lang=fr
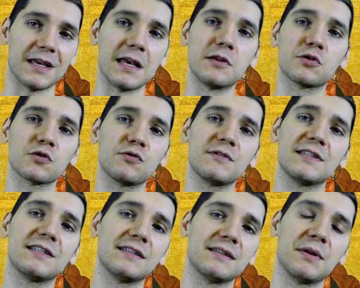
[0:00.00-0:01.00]
et surtout ils
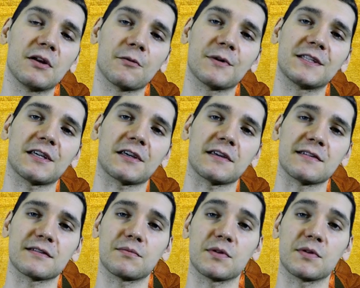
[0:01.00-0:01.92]
utilisent bien leur matière grise.